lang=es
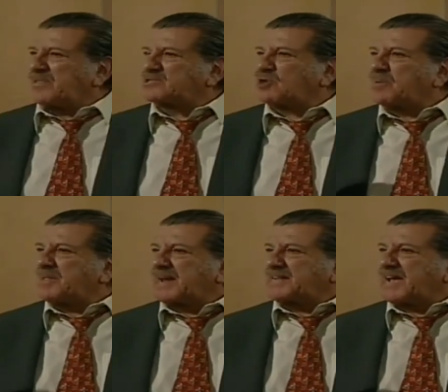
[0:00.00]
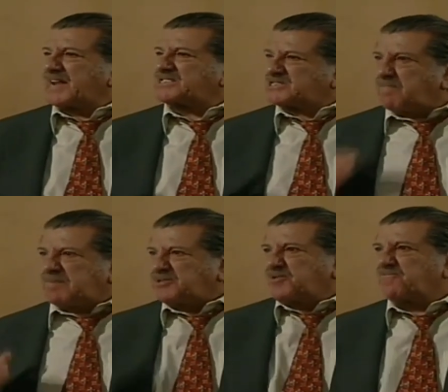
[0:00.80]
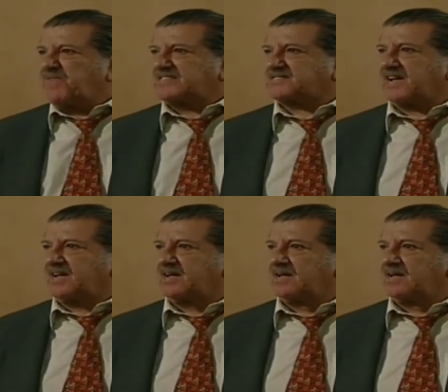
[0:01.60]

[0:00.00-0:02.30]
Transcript: puedes olvidar que gracias a mí triunfaste?